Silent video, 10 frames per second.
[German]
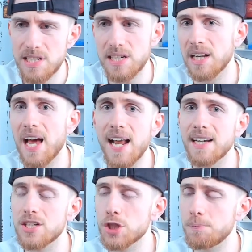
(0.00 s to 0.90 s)
diese
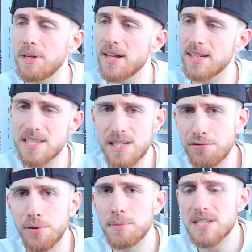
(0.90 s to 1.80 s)
kleineren Spieler jetzt
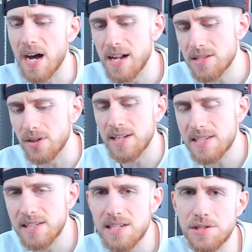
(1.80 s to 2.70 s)
dafür bezahlen zu
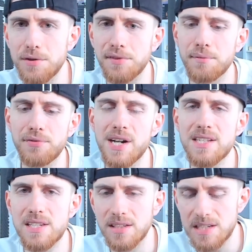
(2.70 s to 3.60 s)
lassen, dass sie auf dem Feld sind?